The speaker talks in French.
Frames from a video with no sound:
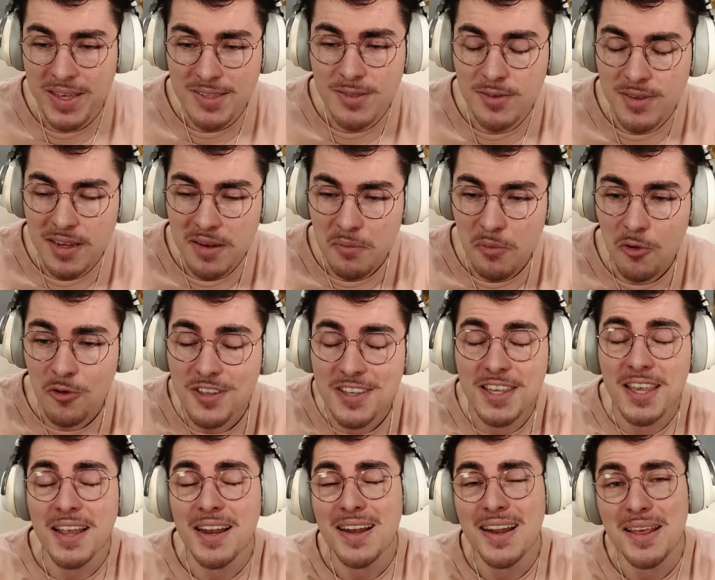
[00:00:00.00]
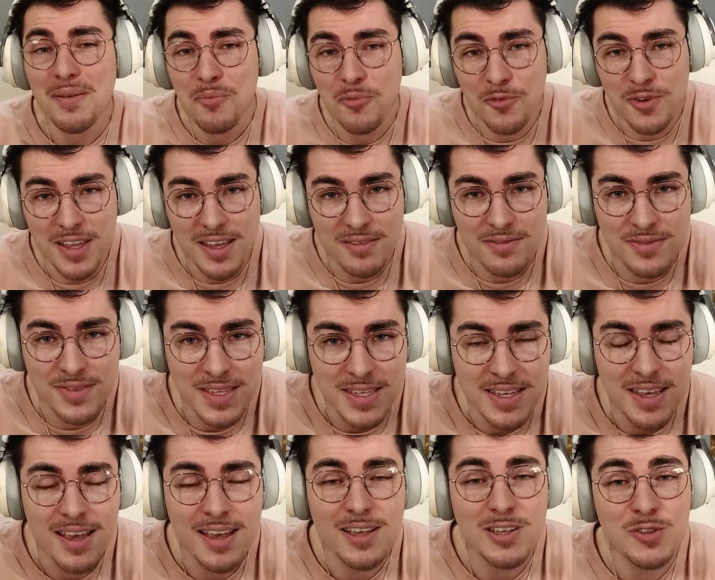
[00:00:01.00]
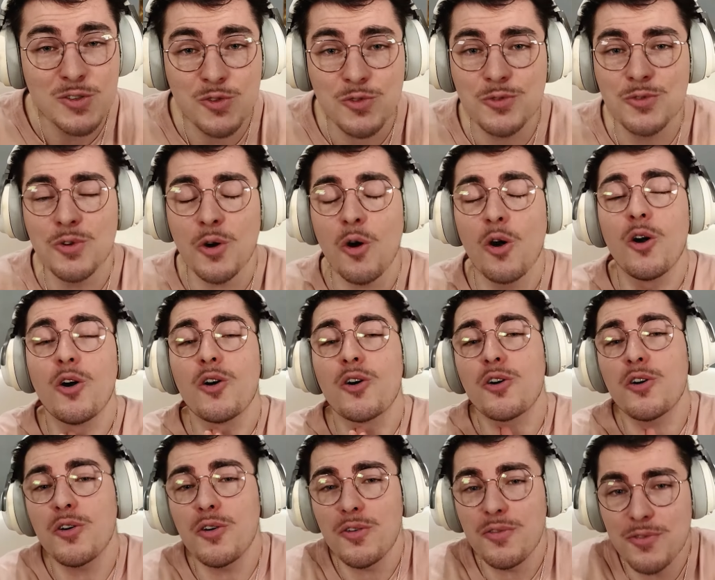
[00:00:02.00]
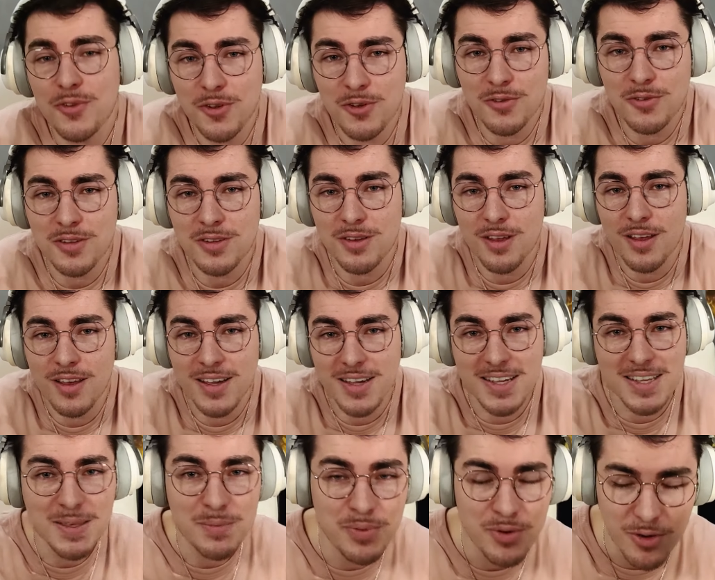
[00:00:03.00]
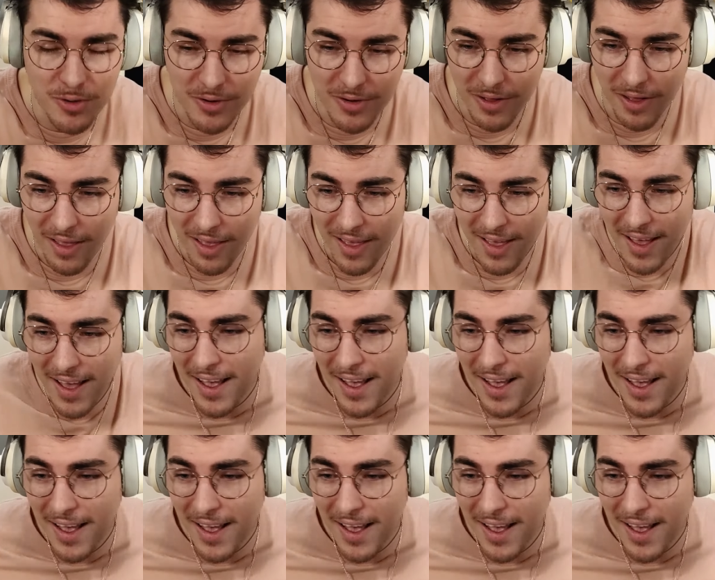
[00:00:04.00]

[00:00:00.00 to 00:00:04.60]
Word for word: personnellement quel est mon avis sur Revenant Reborn.